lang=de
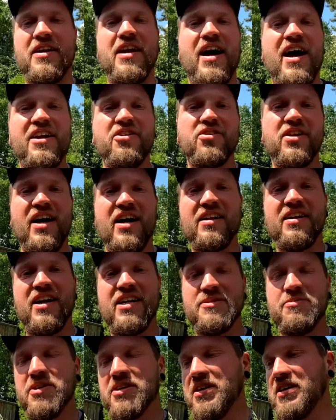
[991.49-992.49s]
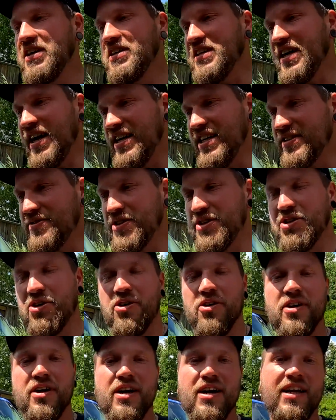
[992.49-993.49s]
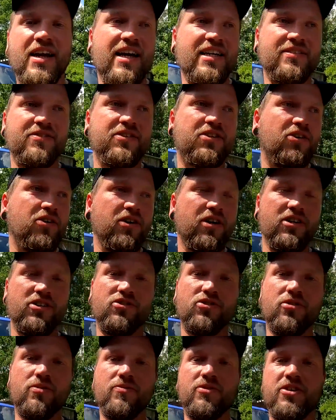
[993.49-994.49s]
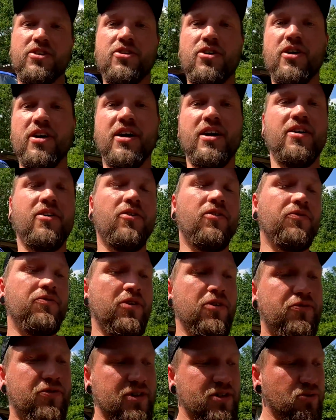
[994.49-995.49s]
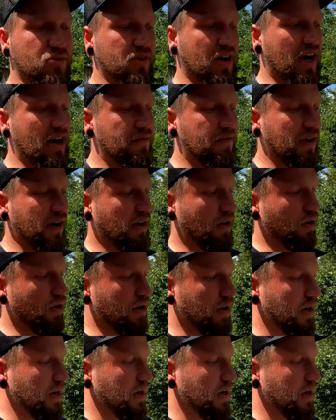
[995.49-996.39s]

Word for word: Ja, der eine oder andere hat es mitgekriegt, alles wird teurer, Gas wird teurer, Strom wird teurer und wir versuchen einfach auch